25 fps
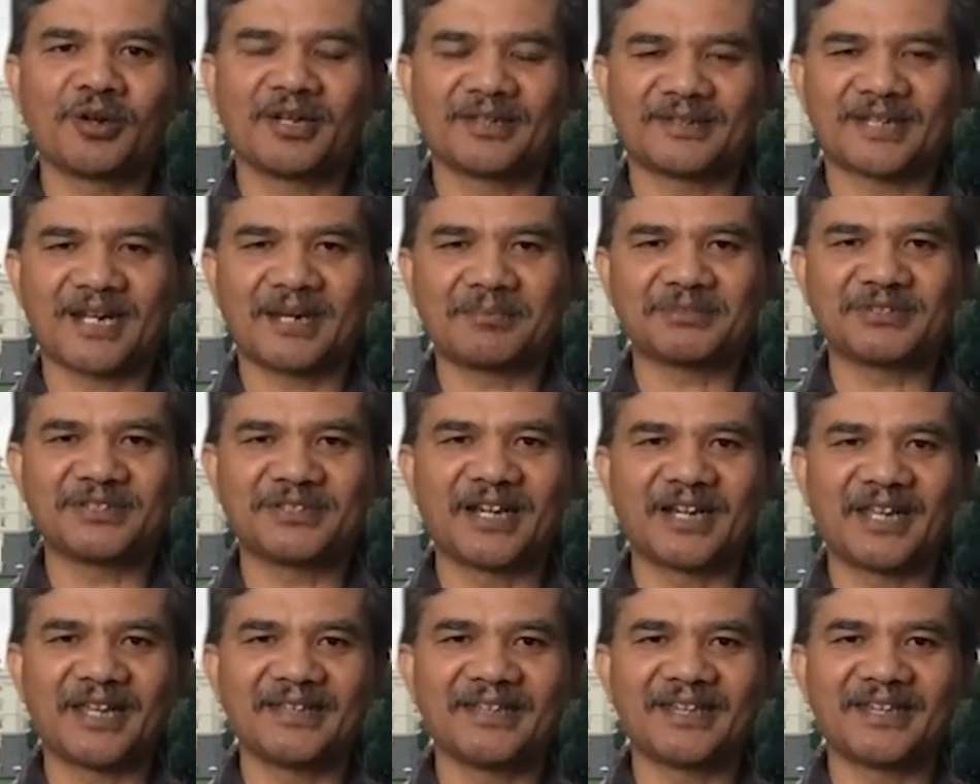Trump
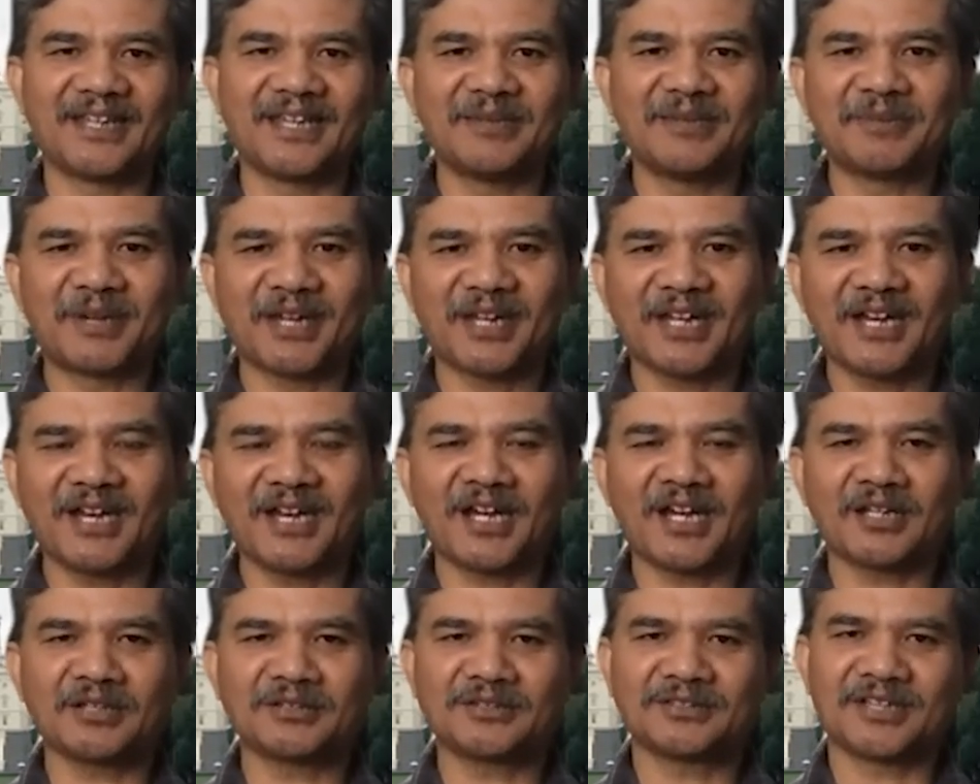sendiri jadi mereka
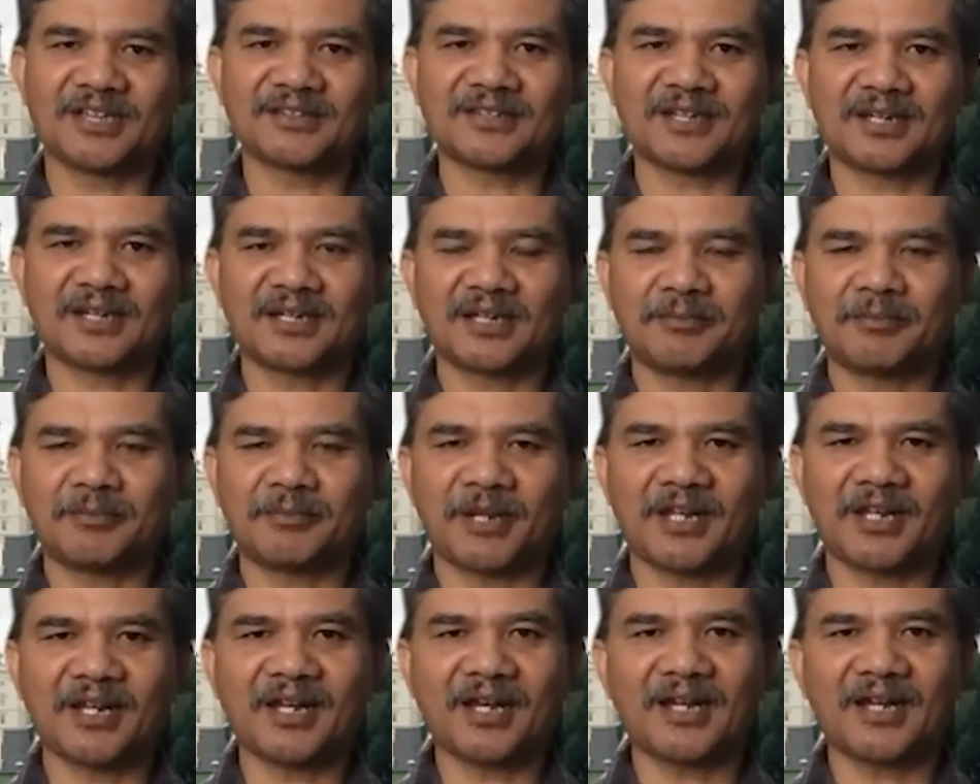akan sekitar
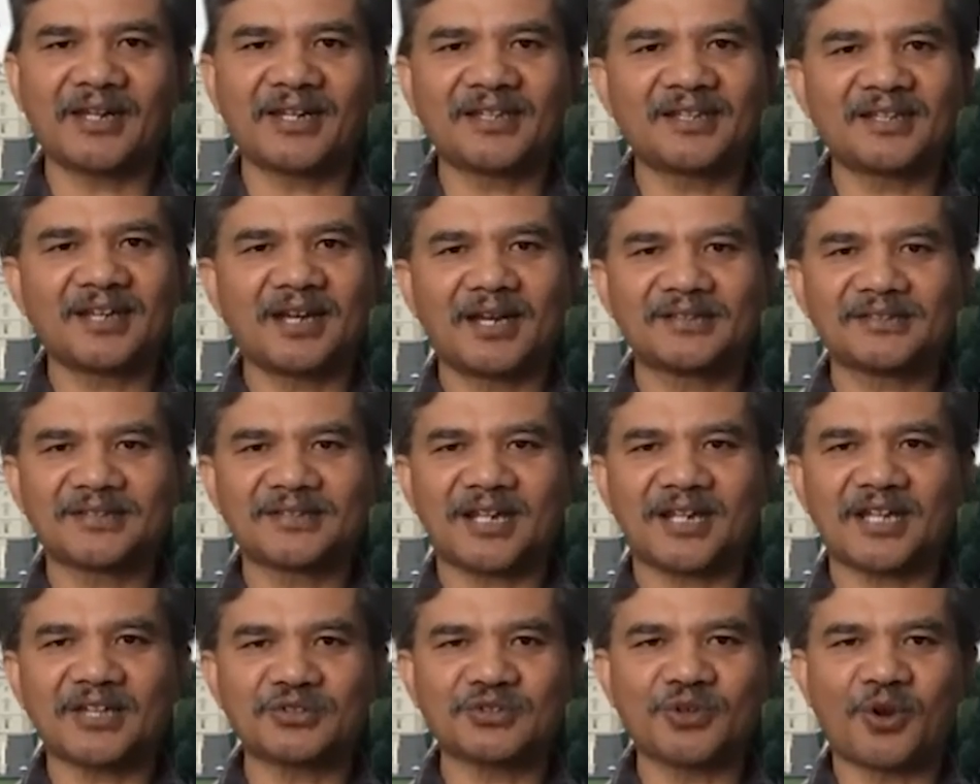diperkirakan
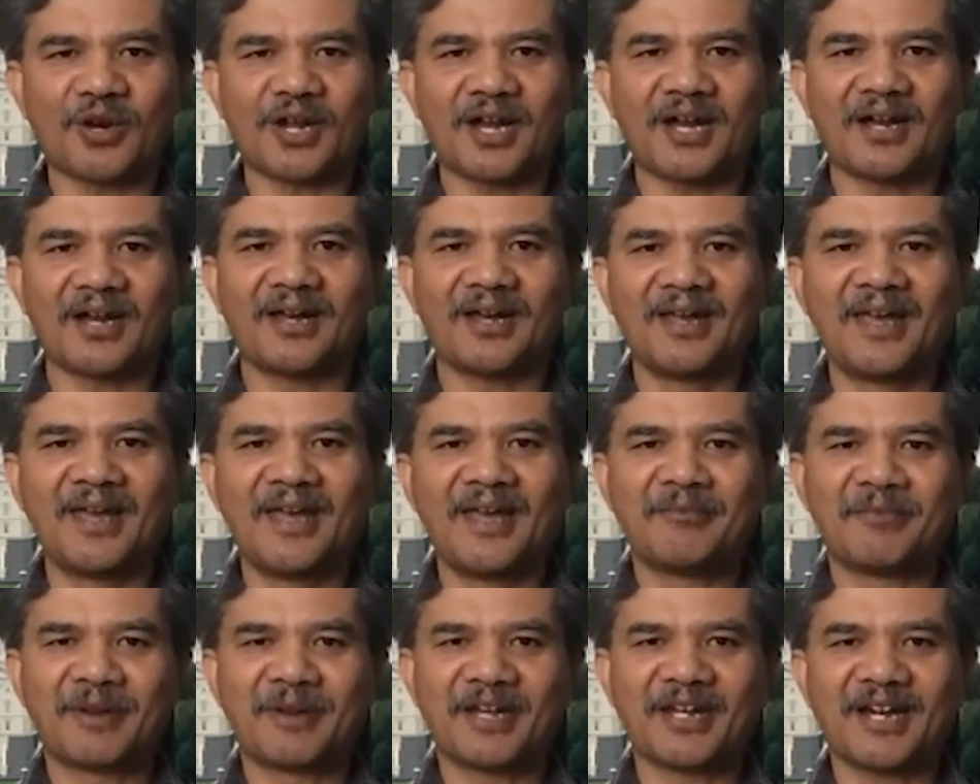100 orang
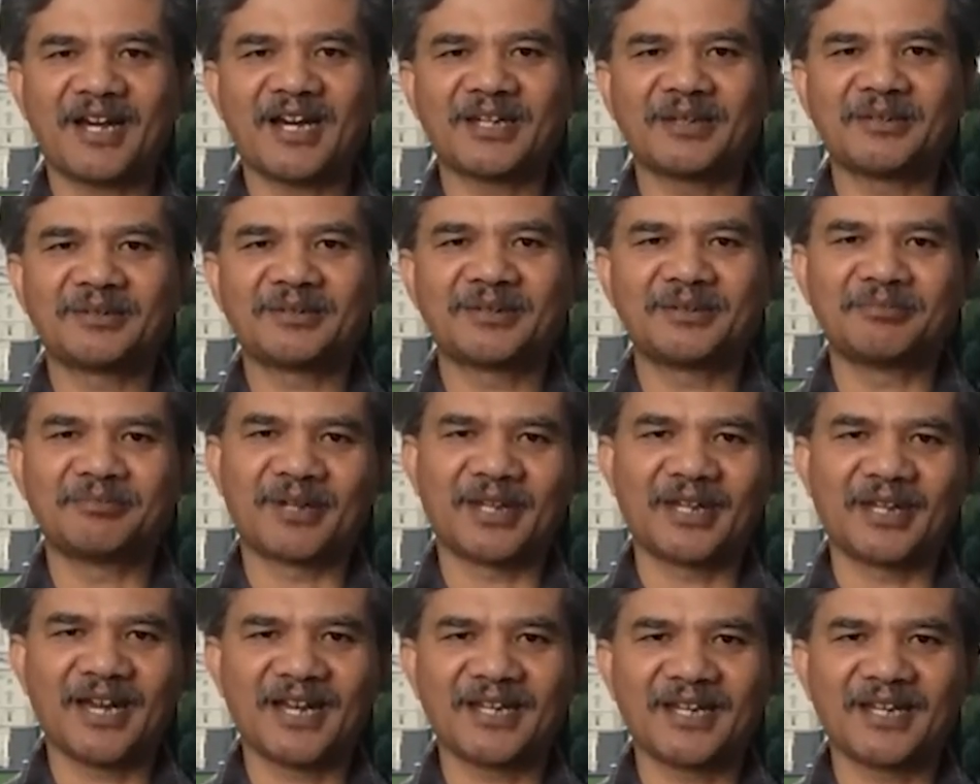mereka akan berikan